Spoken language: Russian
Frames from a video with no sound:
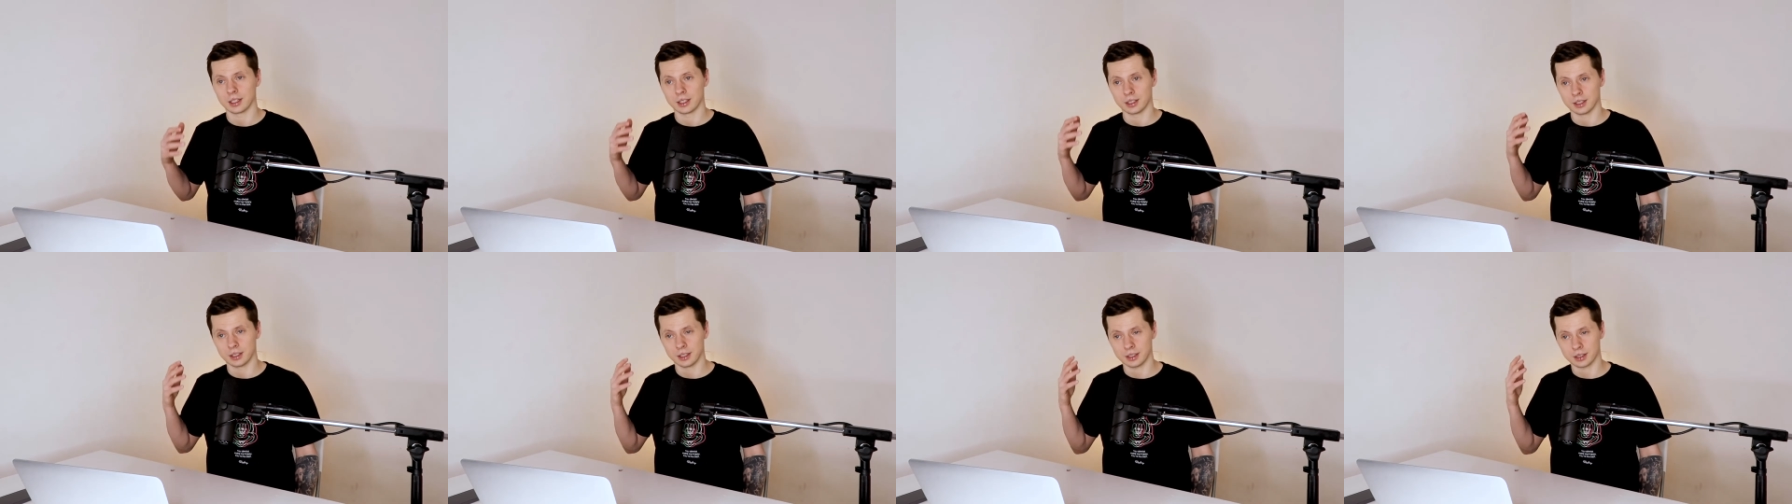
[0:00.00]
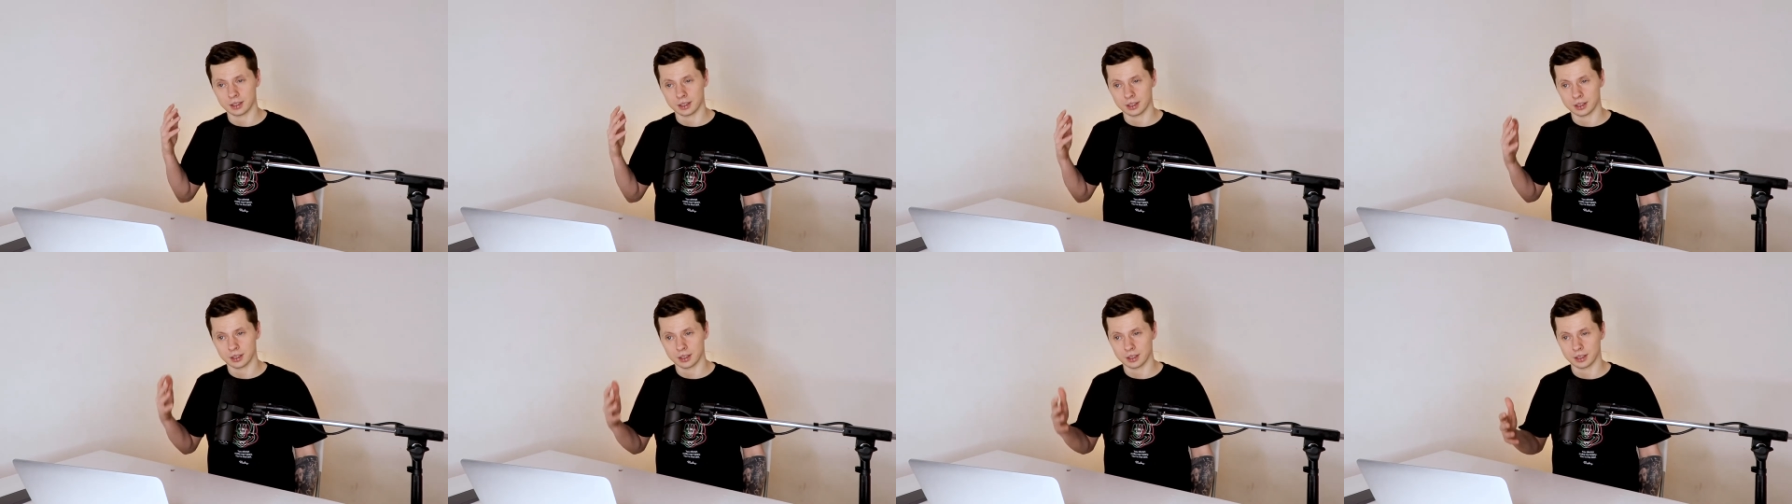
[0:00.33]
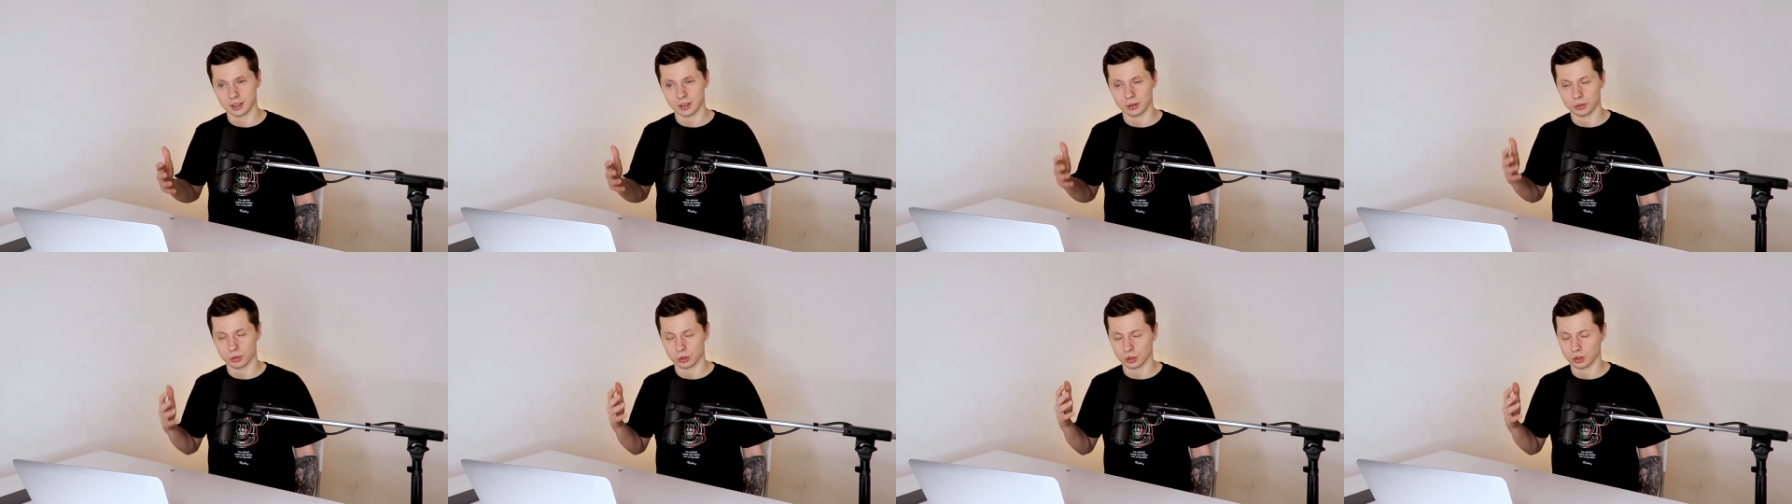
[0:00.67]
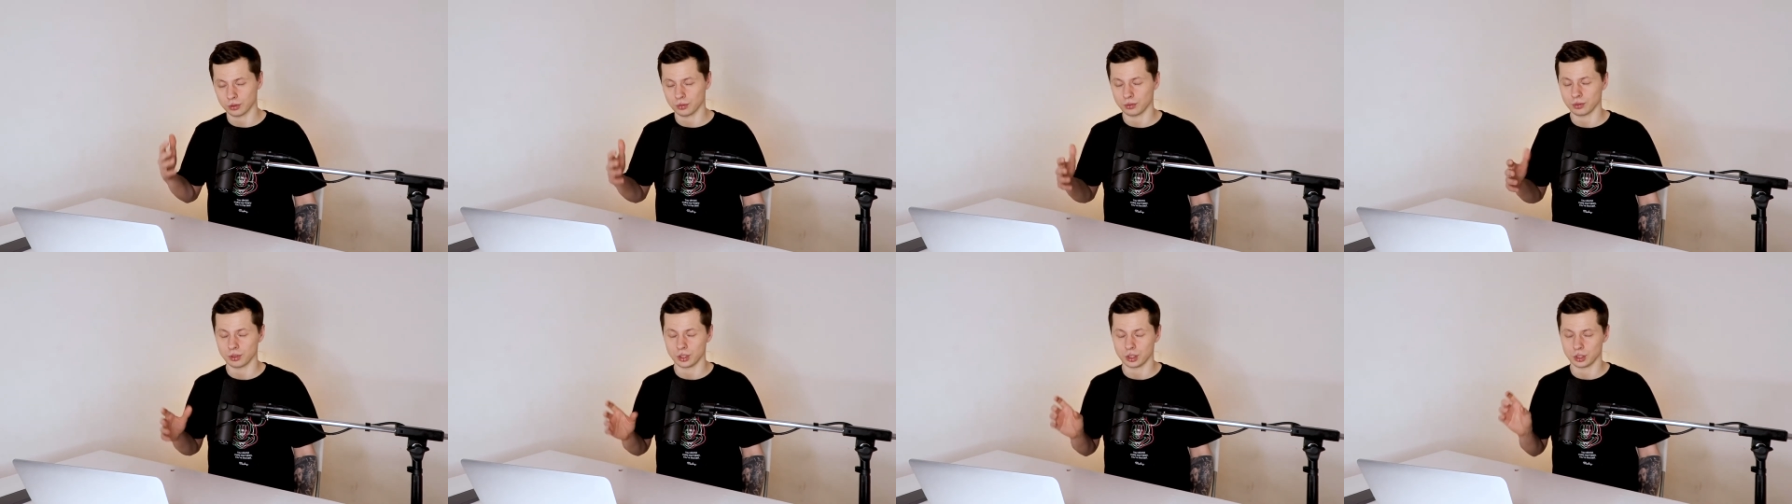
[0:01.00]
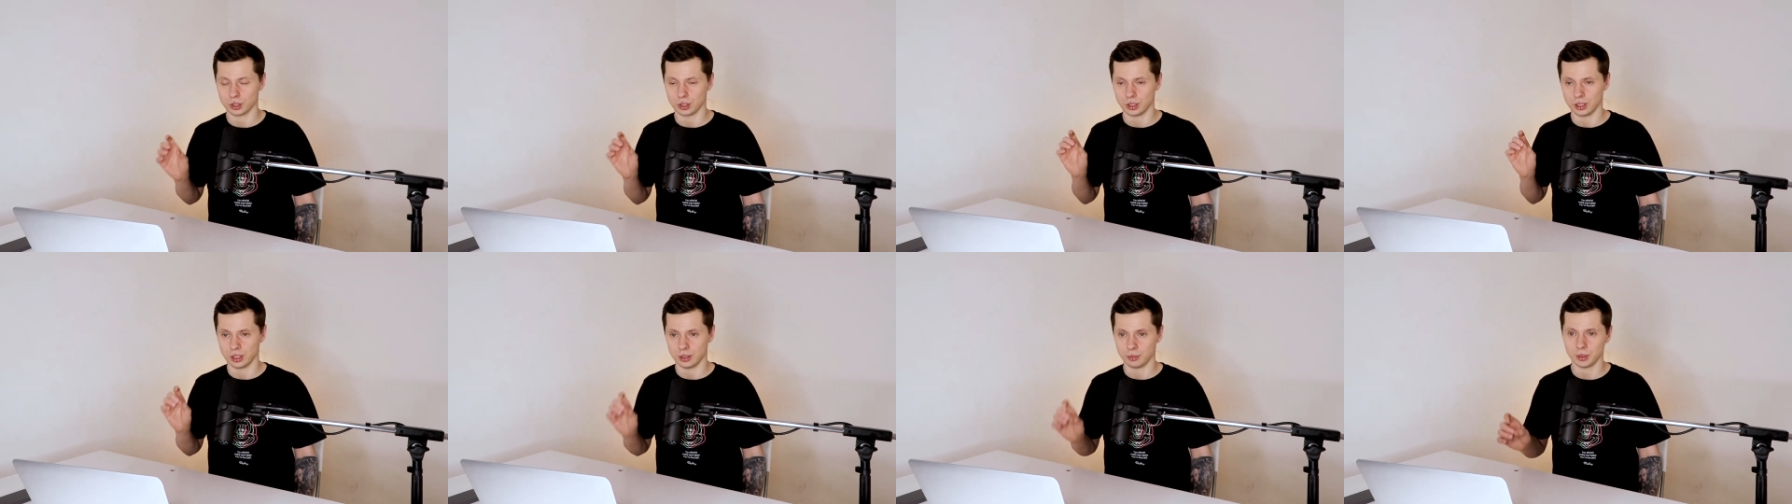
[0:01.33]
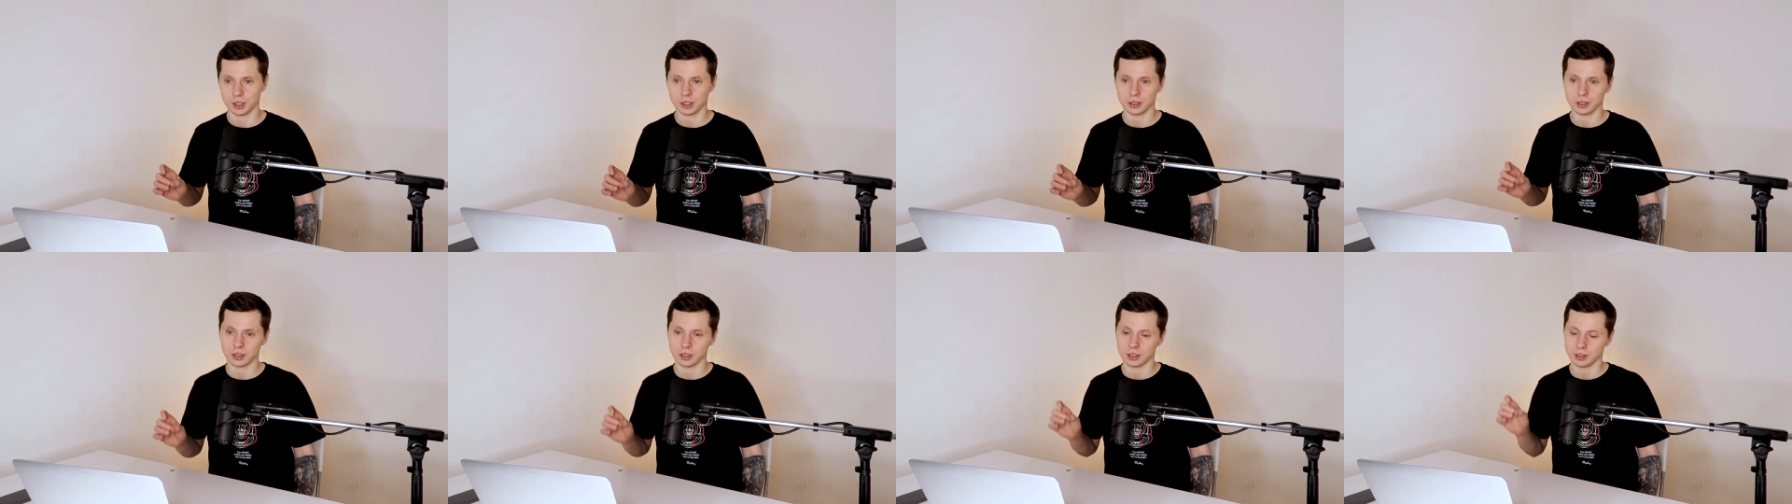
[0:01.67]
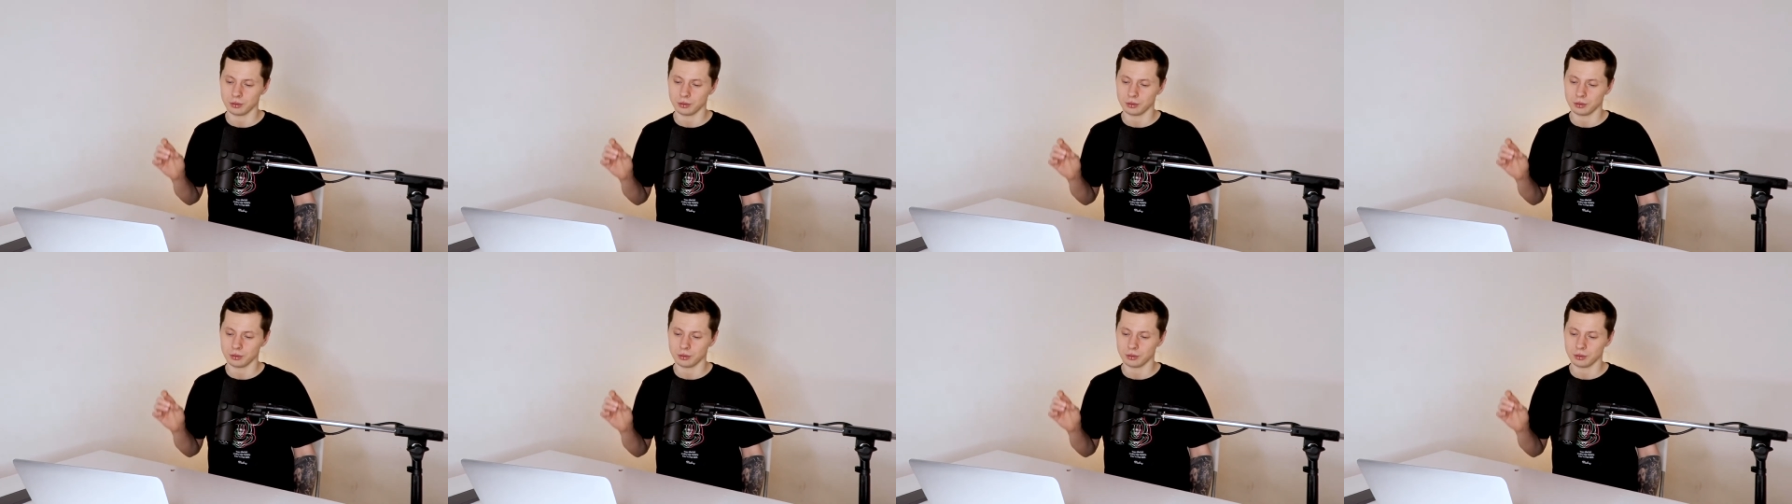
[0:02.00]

Это очень важный элемент.